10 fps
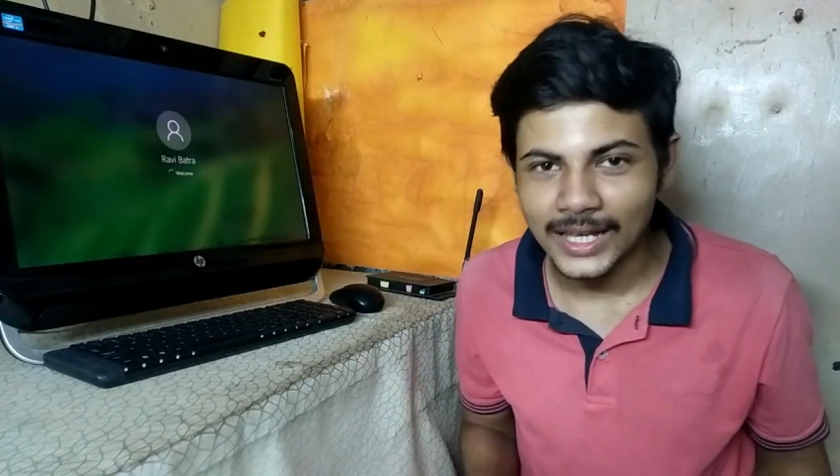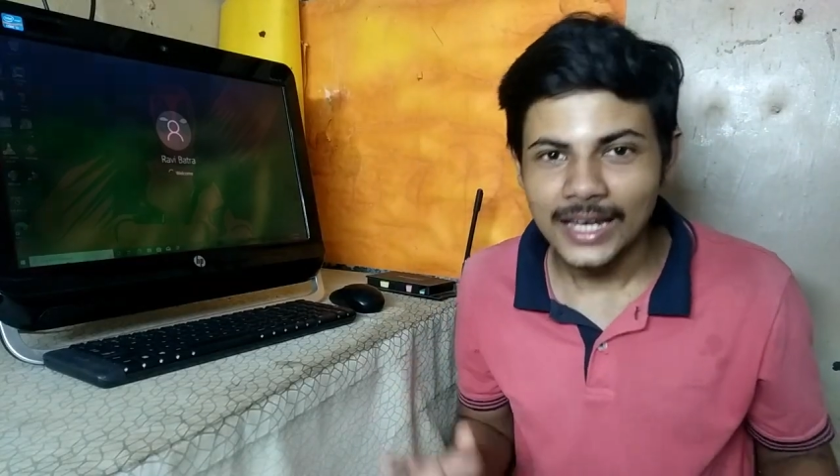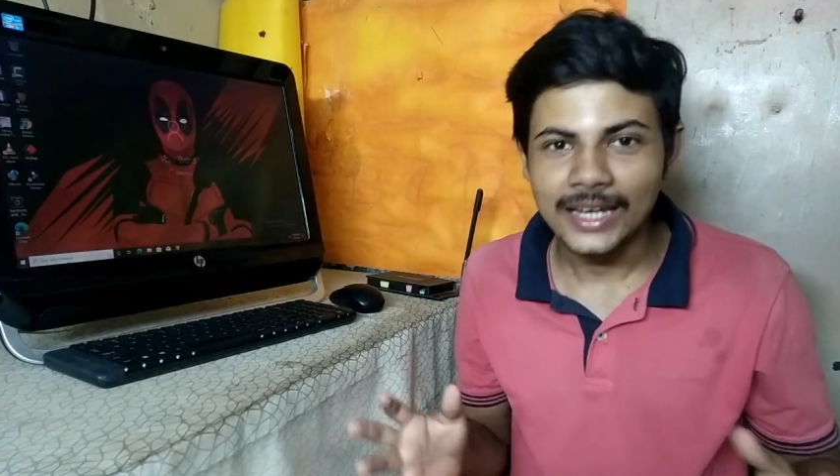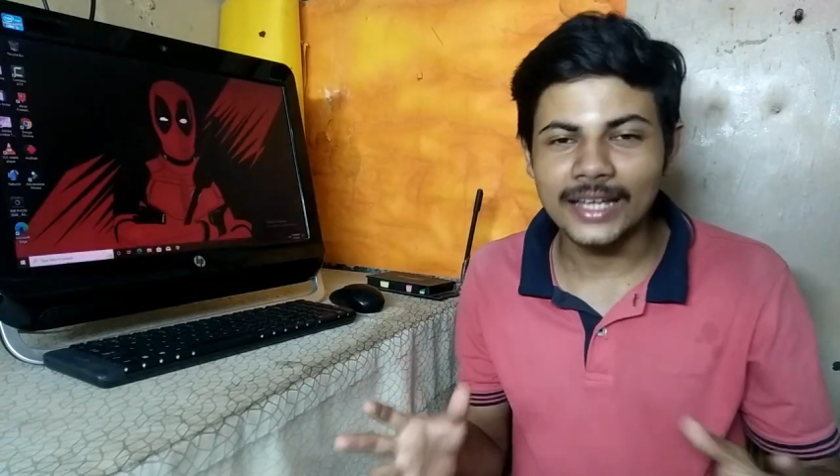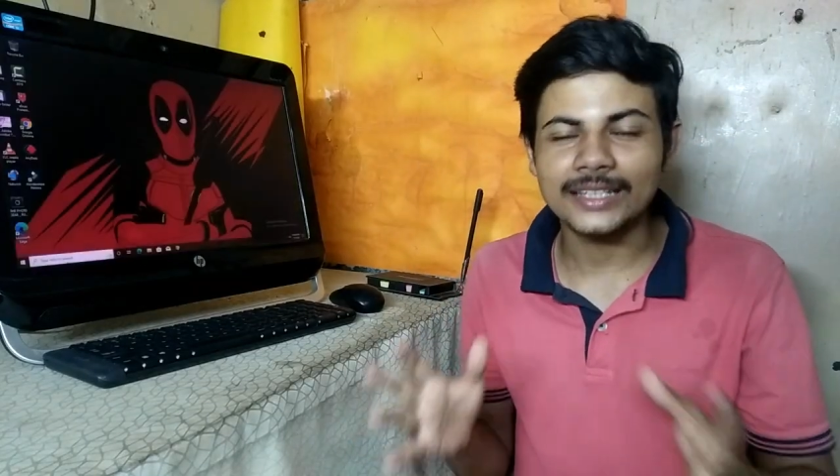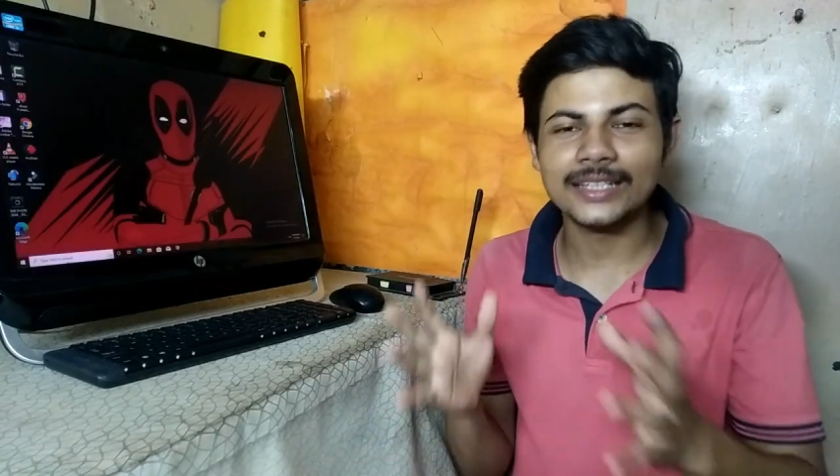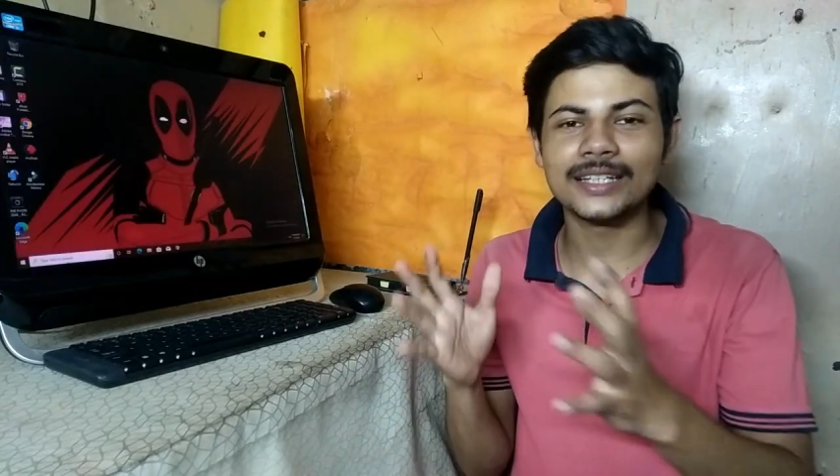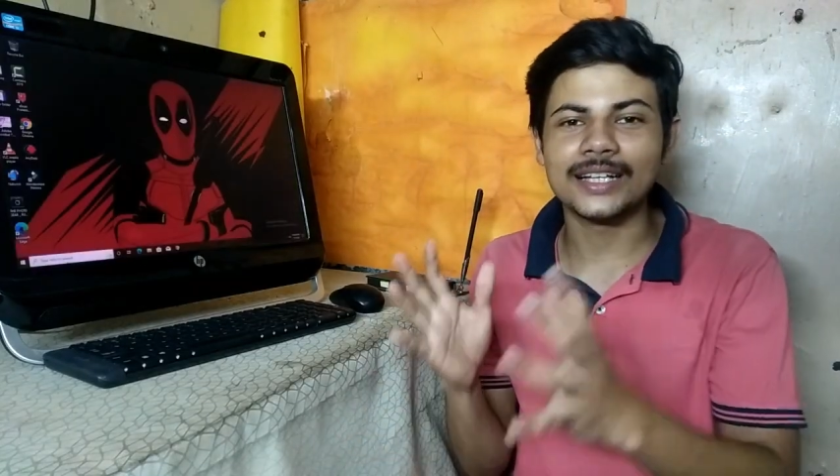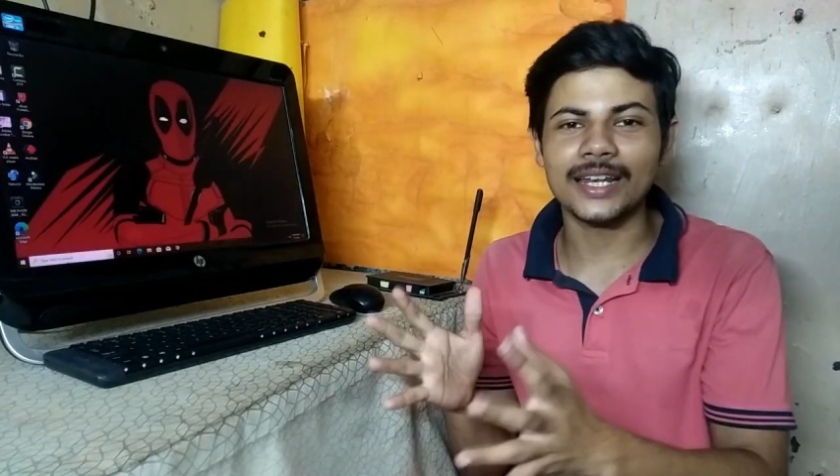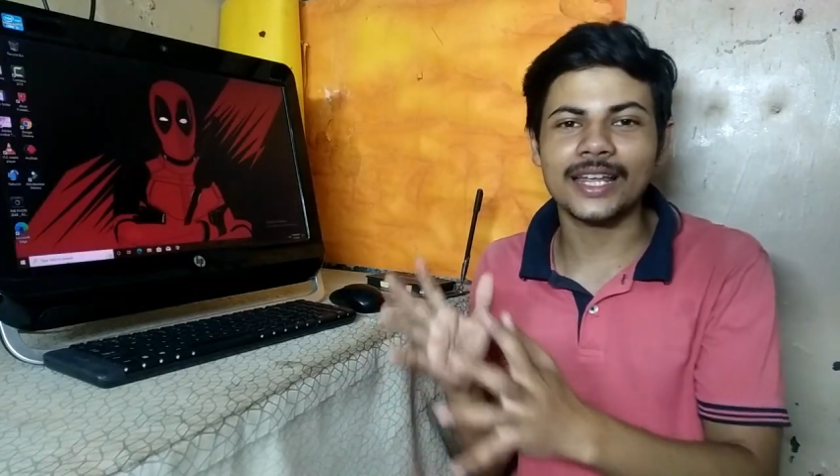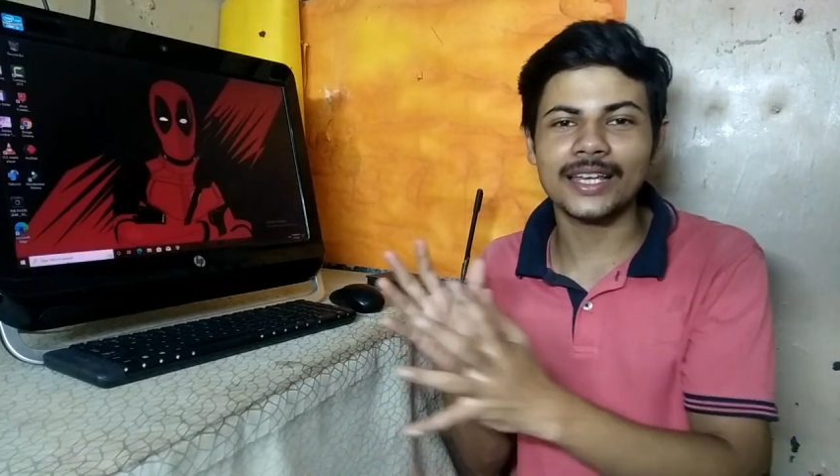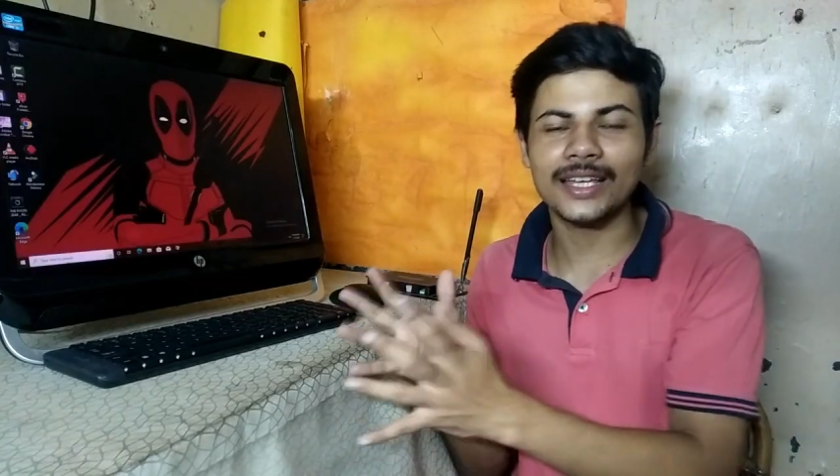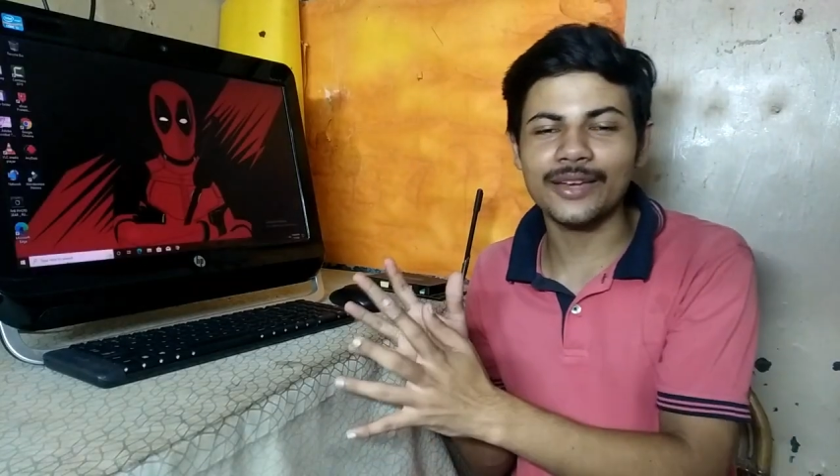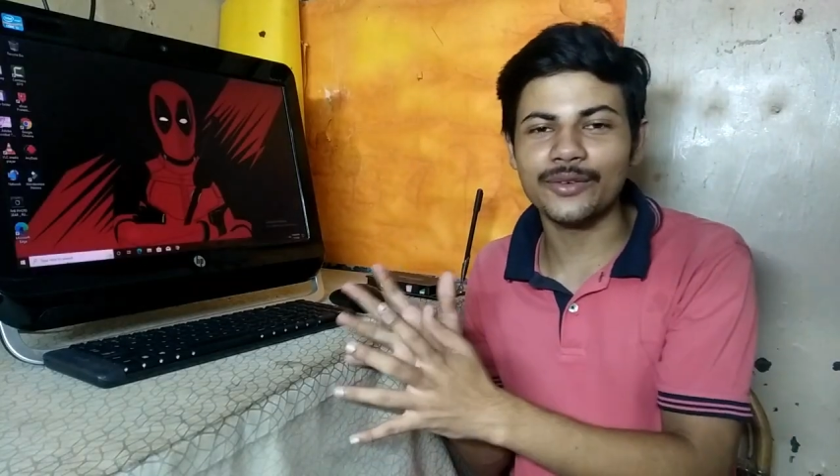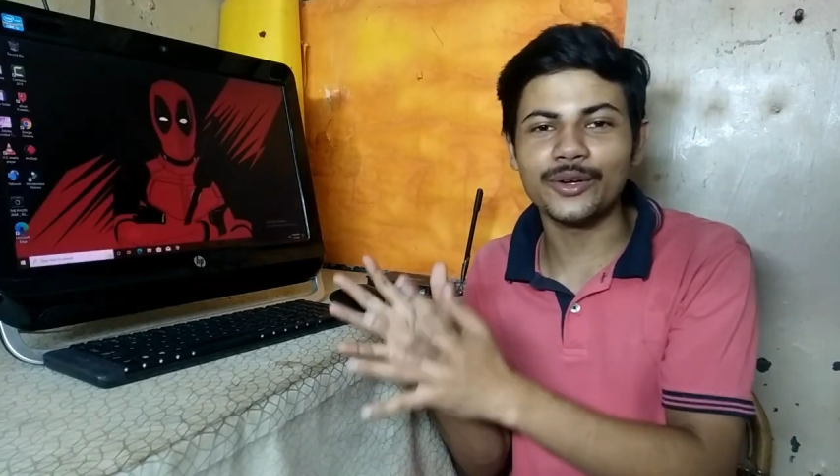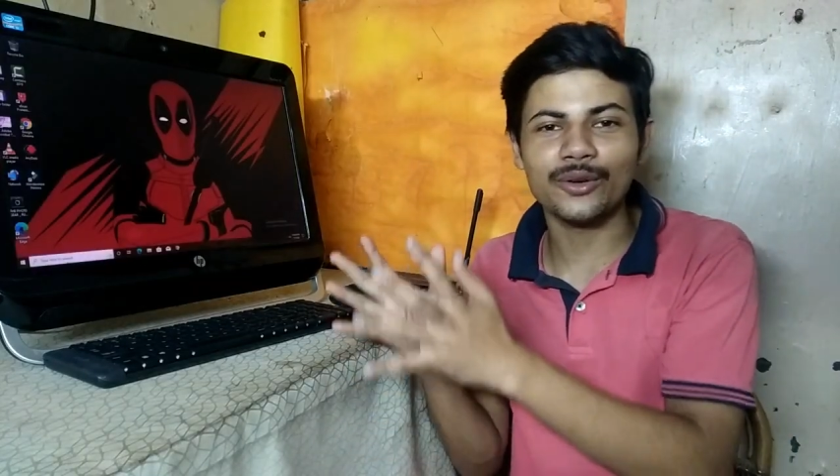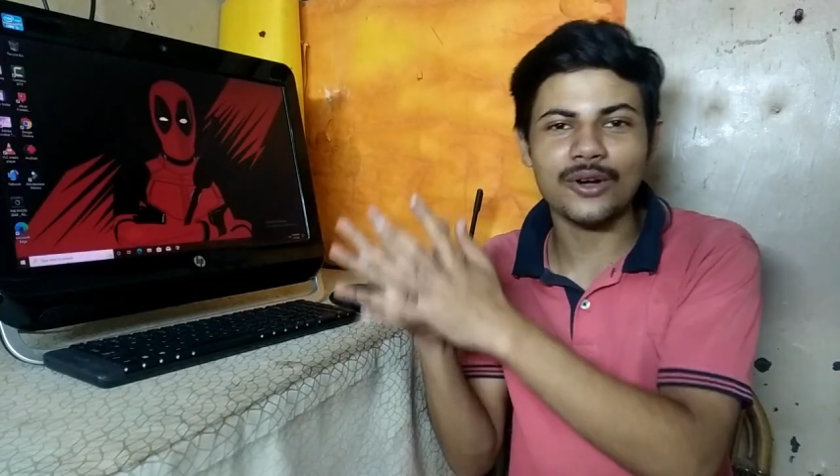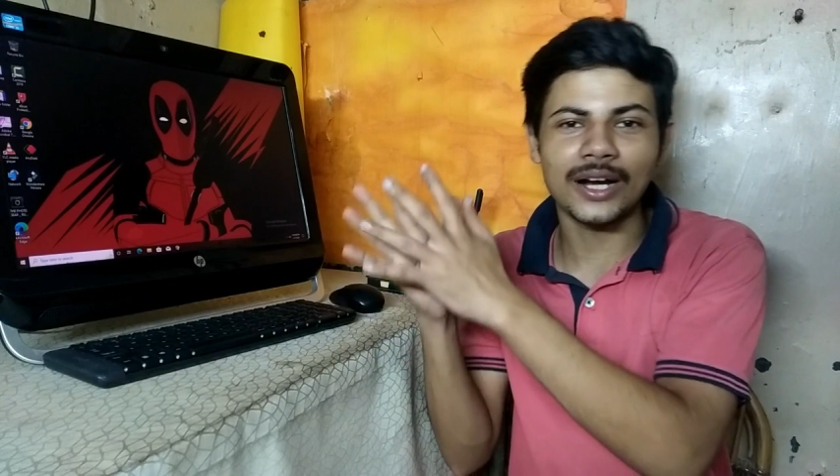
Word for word: लेकिन करेंगे वीडियो का